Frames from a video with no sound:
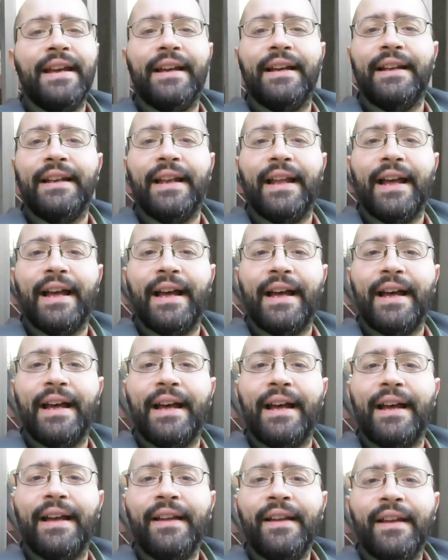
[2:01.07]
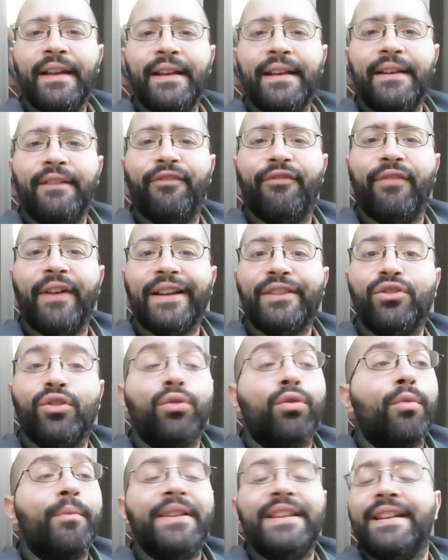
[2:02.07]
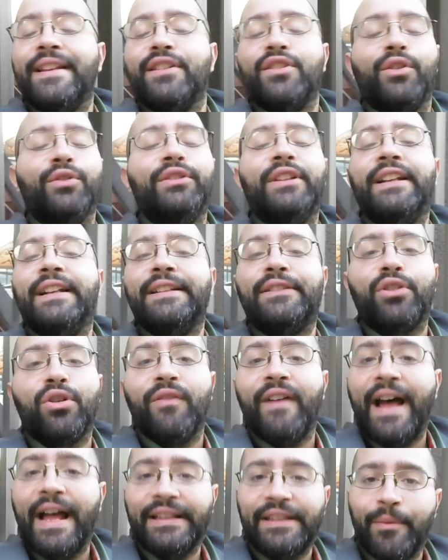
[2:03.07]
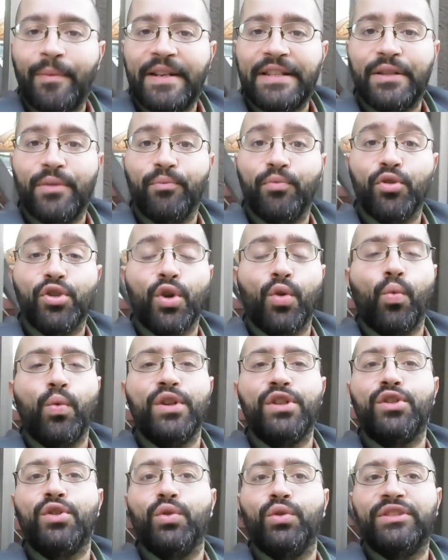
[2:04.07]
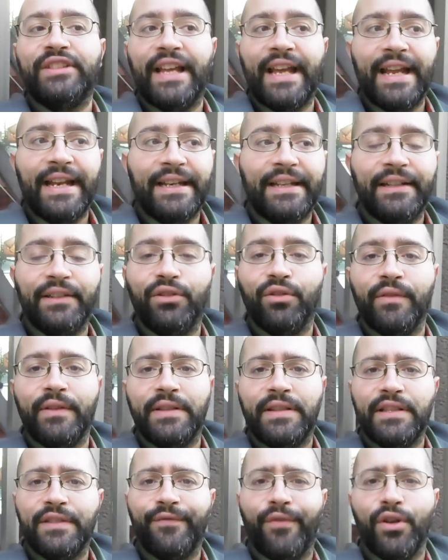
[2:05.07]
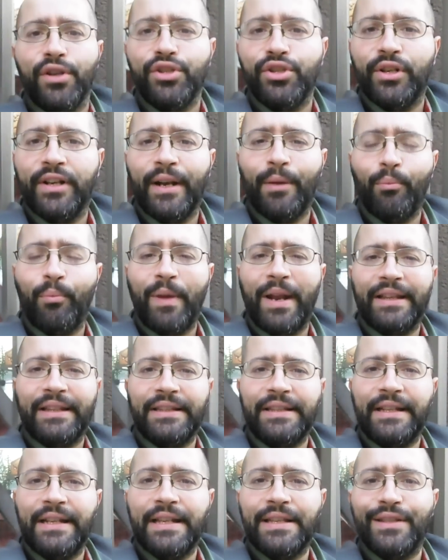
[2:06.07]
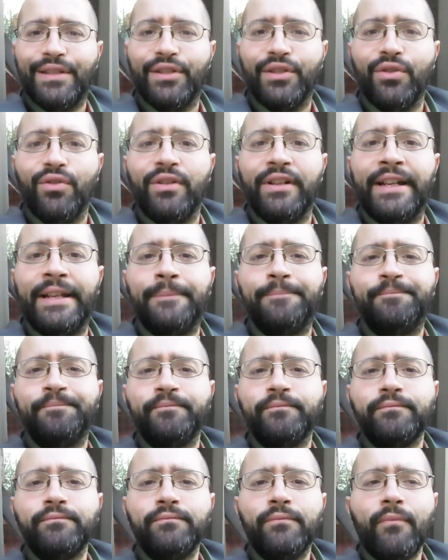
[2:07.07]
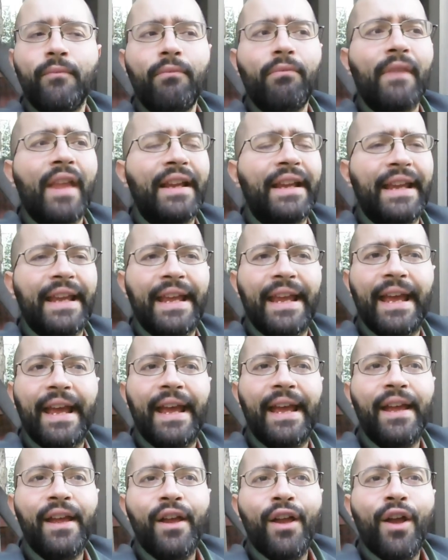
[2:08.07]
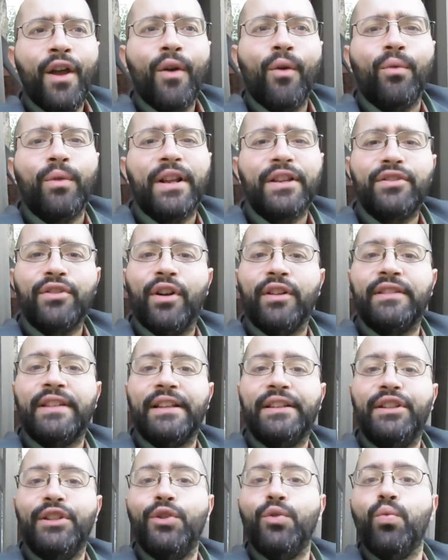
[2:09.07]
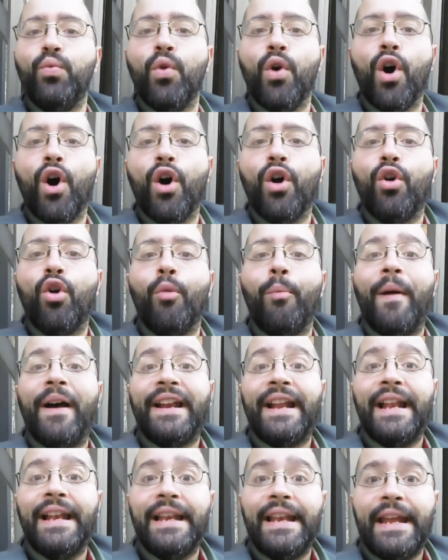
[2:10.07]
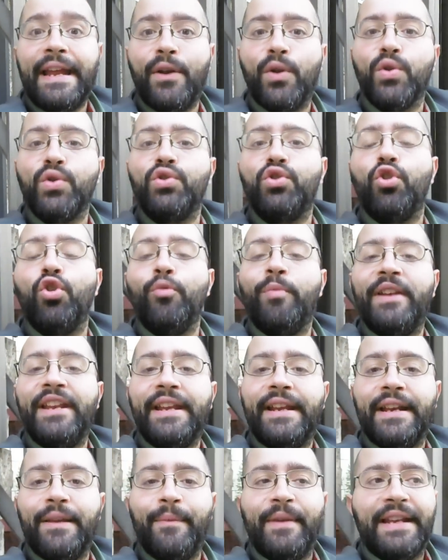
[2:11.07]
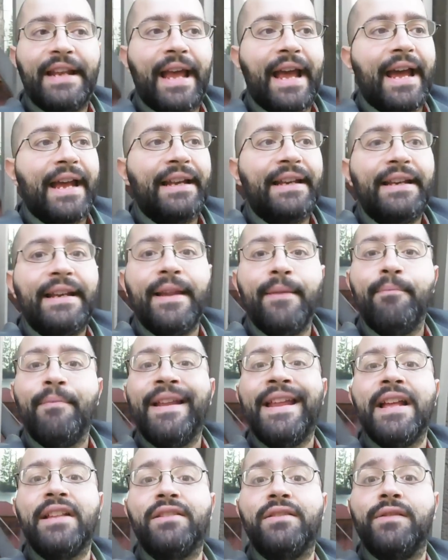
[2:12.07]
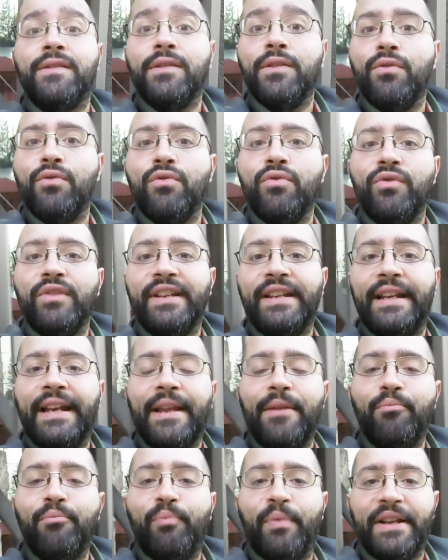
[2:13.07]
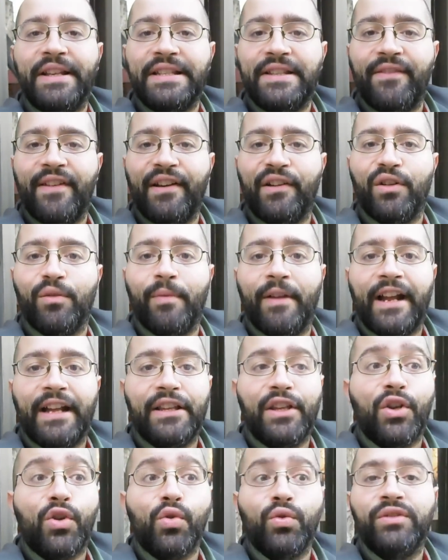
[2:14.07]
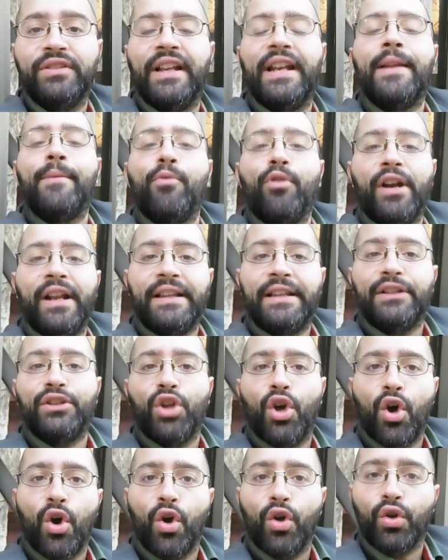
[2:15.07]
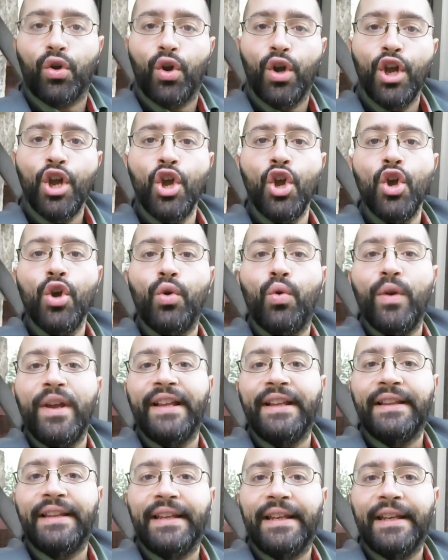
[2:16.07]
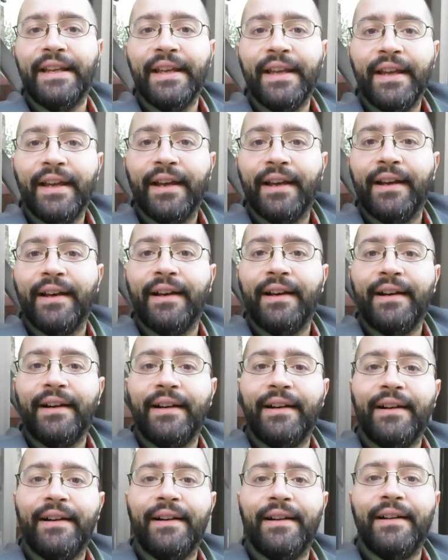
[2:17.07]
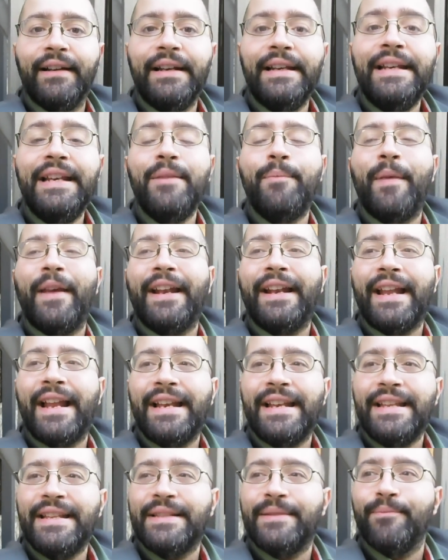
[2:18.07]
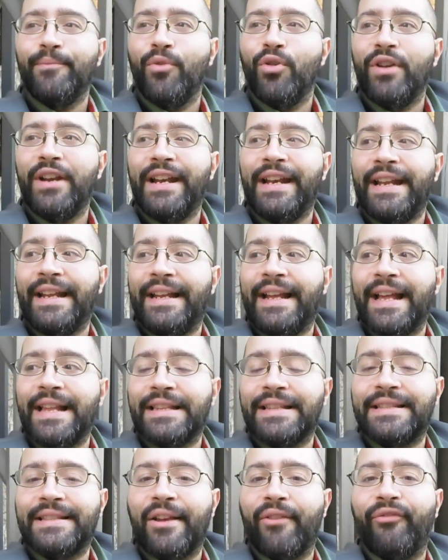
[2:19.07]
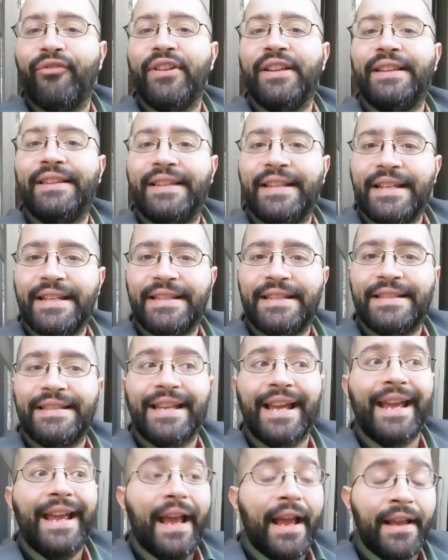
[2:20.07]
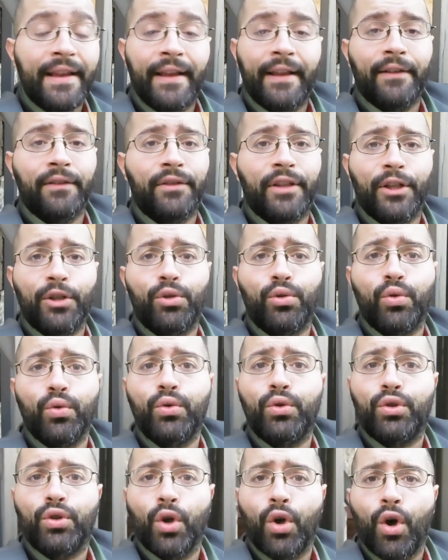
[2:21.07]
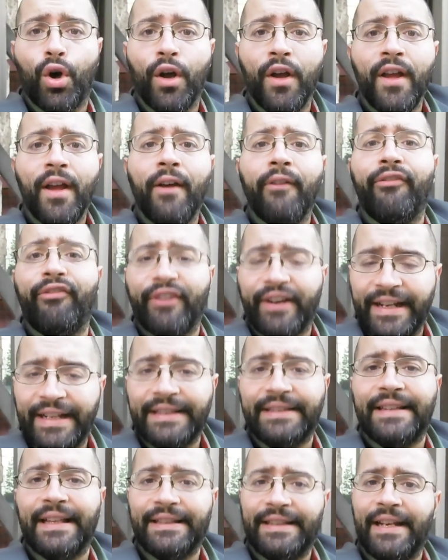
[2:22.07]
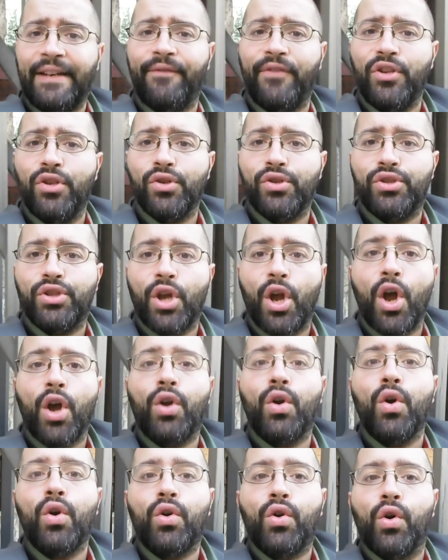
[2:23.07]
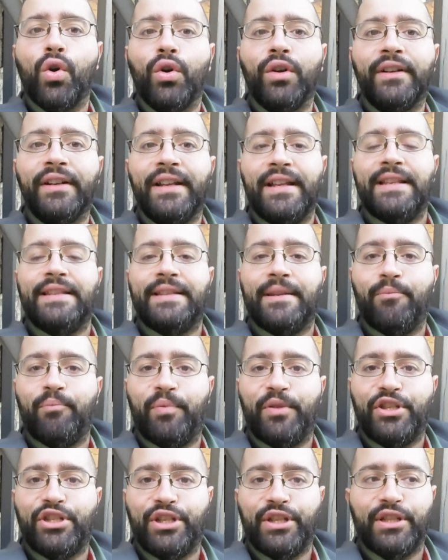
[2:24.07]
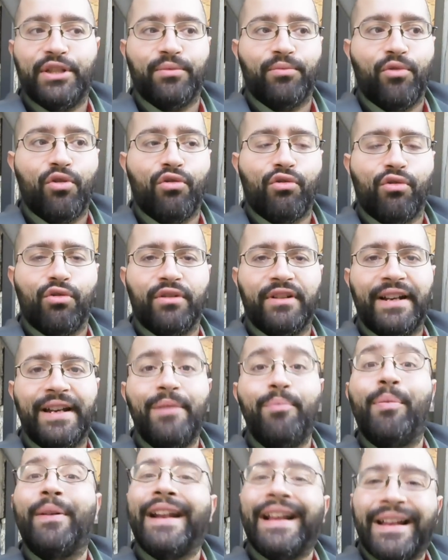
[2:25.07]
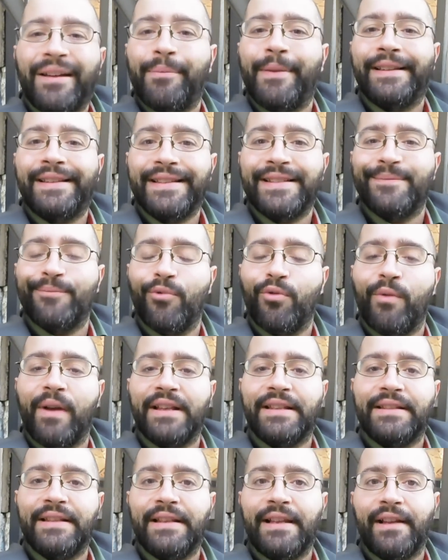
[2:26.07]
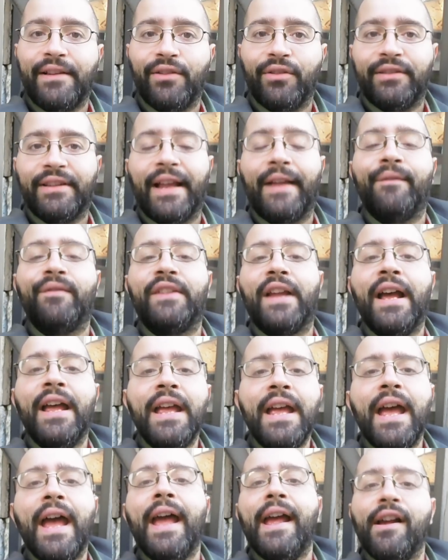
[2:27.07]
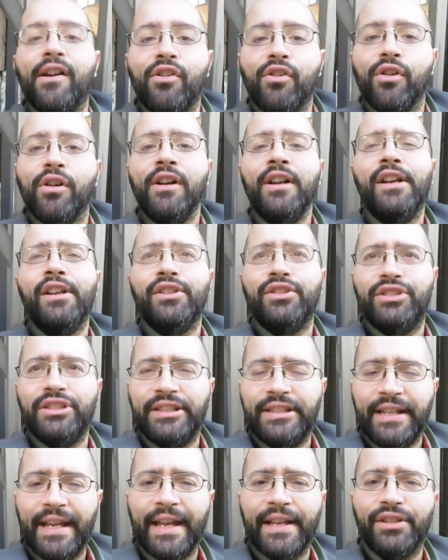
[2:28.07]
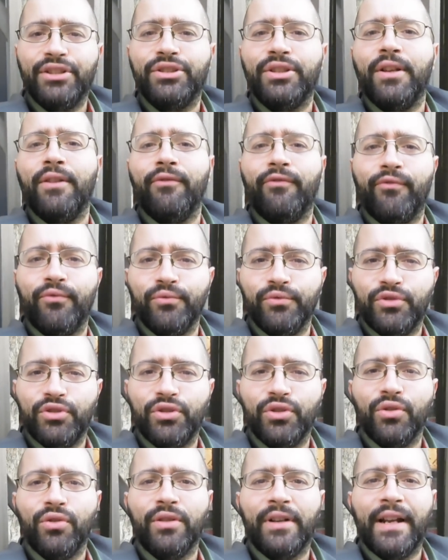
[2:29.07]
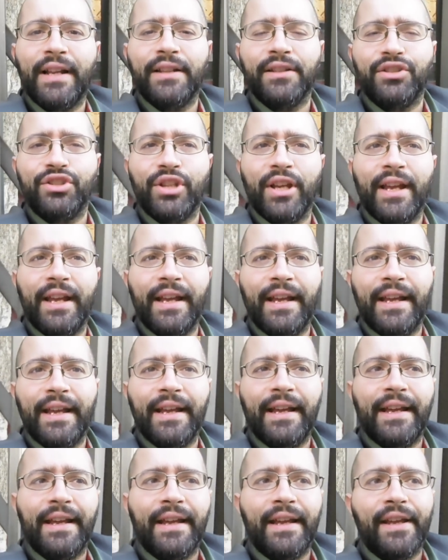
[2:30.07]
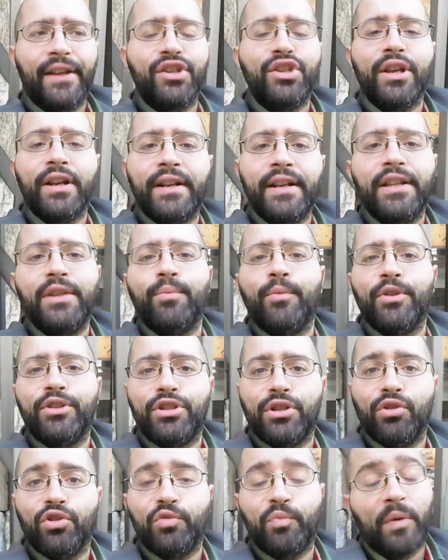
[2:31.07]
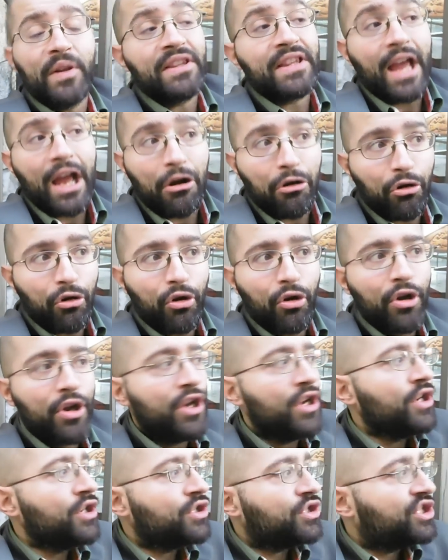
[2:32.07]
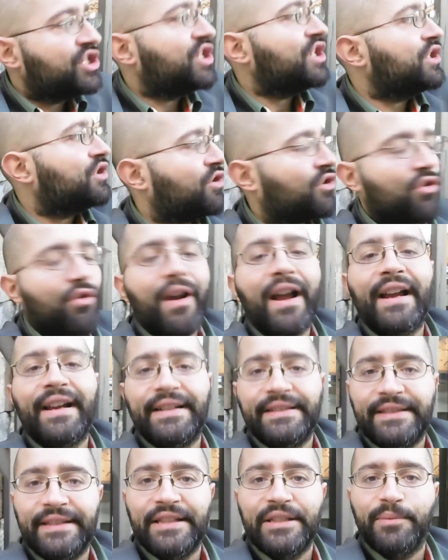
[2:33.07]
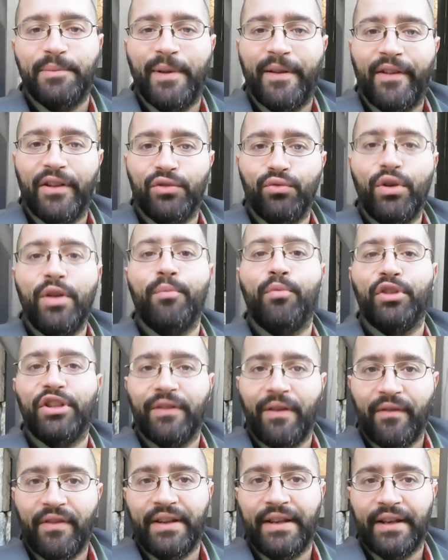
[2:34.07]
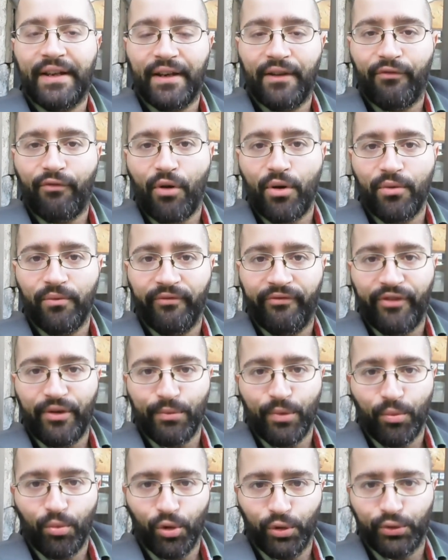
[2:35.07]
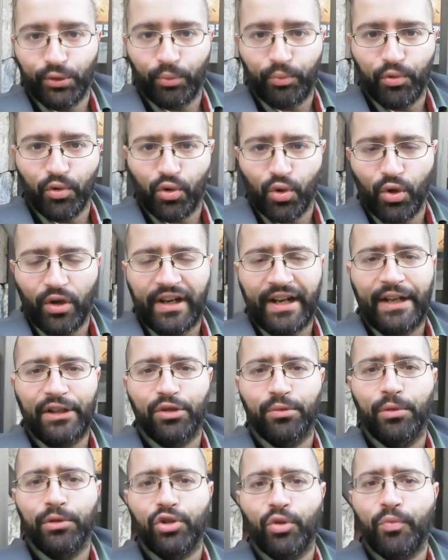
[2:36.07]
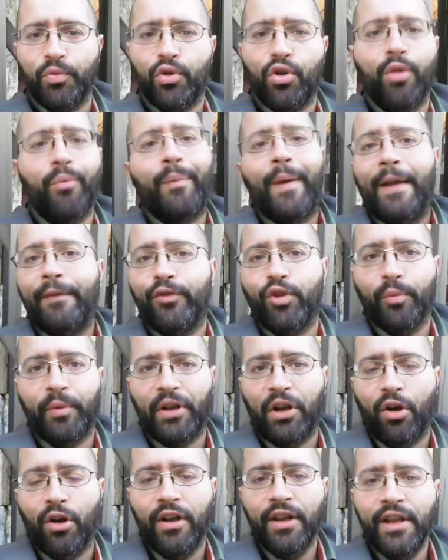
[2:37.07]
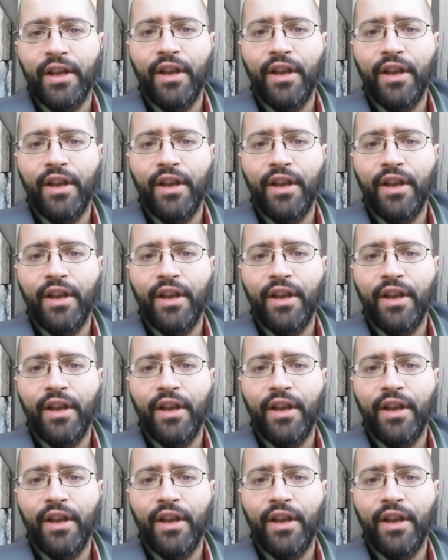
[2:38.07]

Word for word: eh, la, il fatto, come dire, sono delle trovate, per esempio c'è questo hotel dove si svolge gran parte dell'azione che è una sorta di luogo parallelo solo per i criminali, le azioni, le imprese vengono pagate con delle monete d'oro, quindi eh, l'iperrealismo, l'eleganza fittizia è del tutto fredda del videogioco con il semplicismo, con il pragmatismo quasi degli anni Ottanta. Ecco, ci riesce, funziona, c'è, c'è il ritmo e c'è lo spettacolo, ci sono anche delle sbavature, poteva venirne fuori un film molto più concreto, molto più compatto, però